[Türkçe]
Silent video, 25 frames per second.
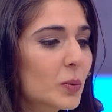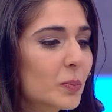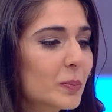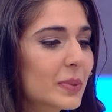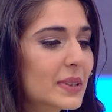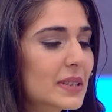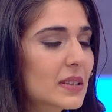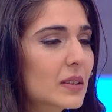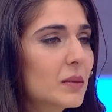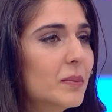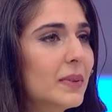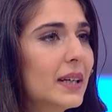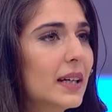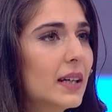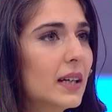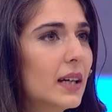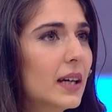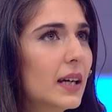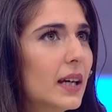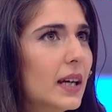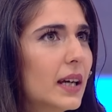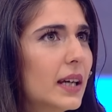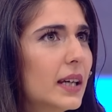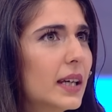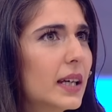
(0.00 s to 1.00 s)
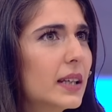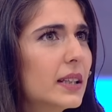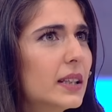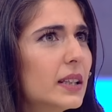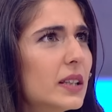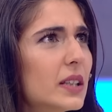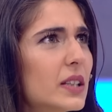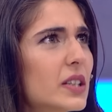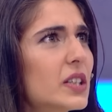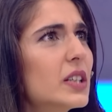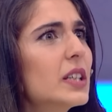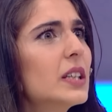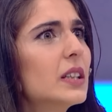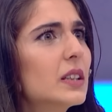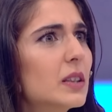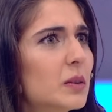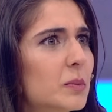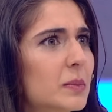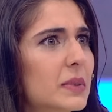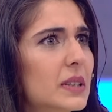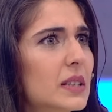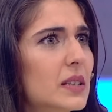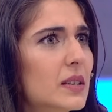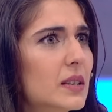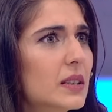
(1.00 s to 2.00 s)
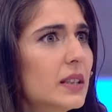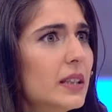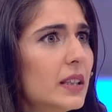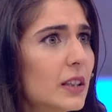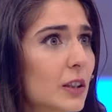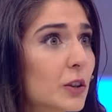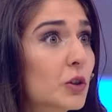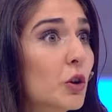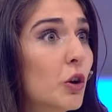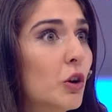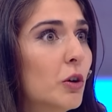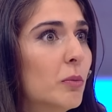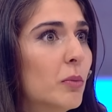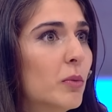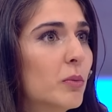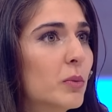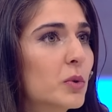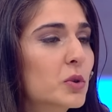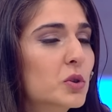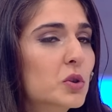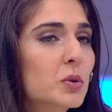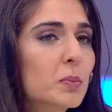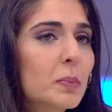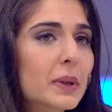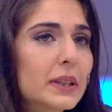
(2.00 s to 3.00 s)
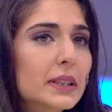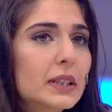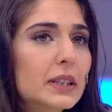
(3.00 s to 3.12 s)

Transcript: gün bizim e, yedinci yılımızdı, yıl dönümümüz.